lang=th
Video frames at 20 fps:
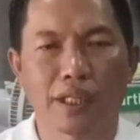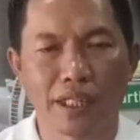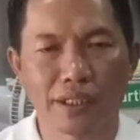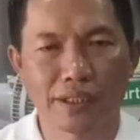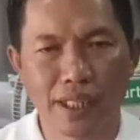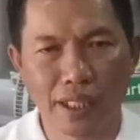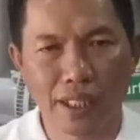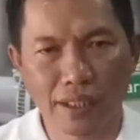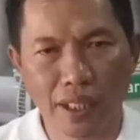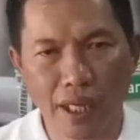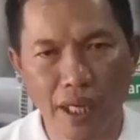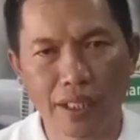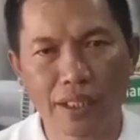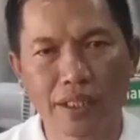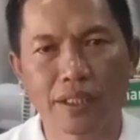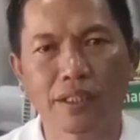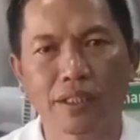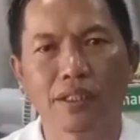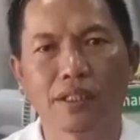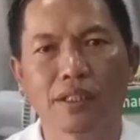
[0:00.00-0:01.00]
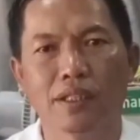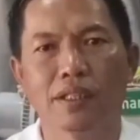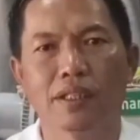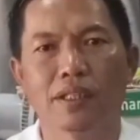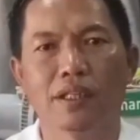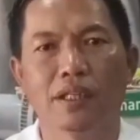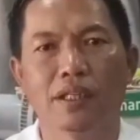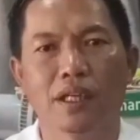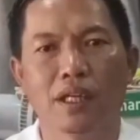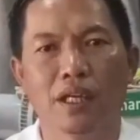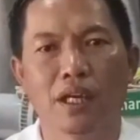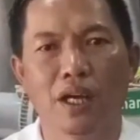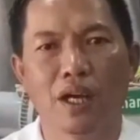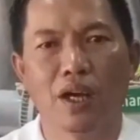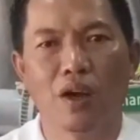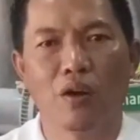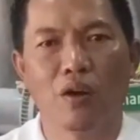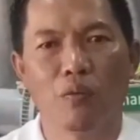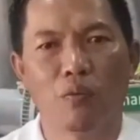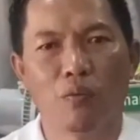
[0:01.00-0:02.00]
ไทยสร้างไทย
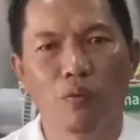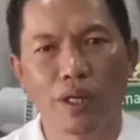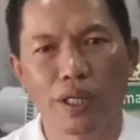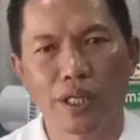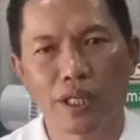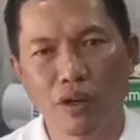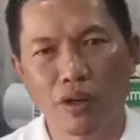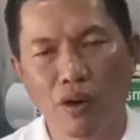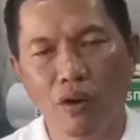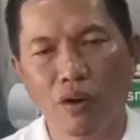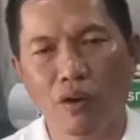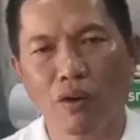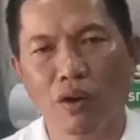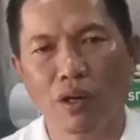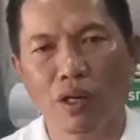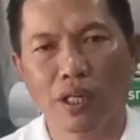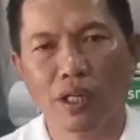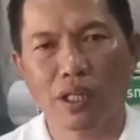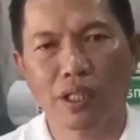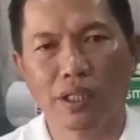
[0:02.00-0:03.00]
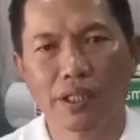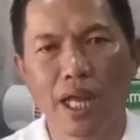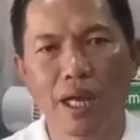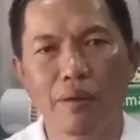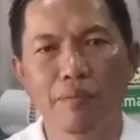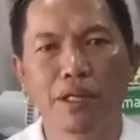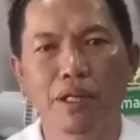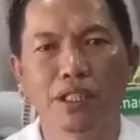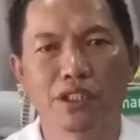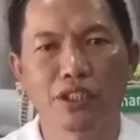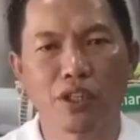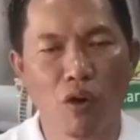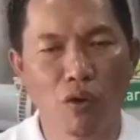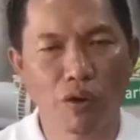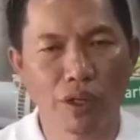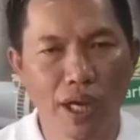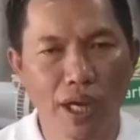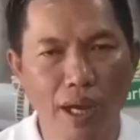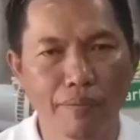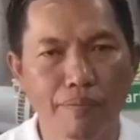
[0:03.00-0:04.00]
วันนี้ก็ได้เบอร์สอง
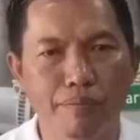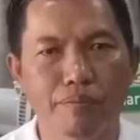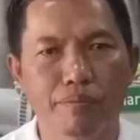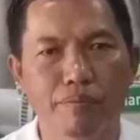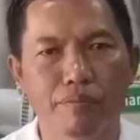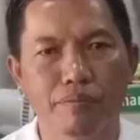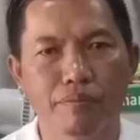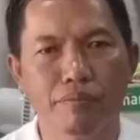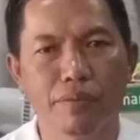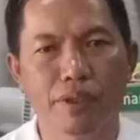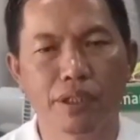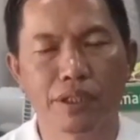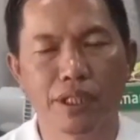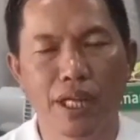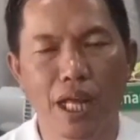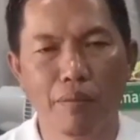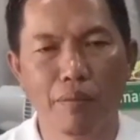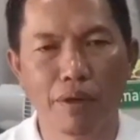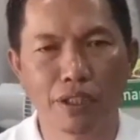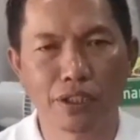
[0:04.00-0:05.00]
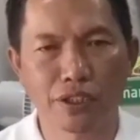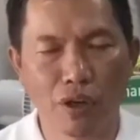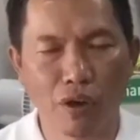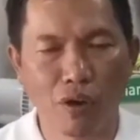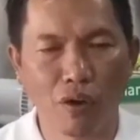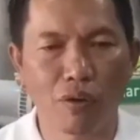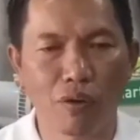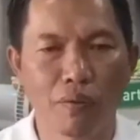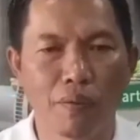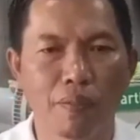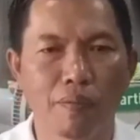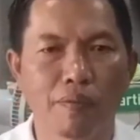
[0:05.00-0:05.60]
นะครับ เบอร์ได้เบอร์สอง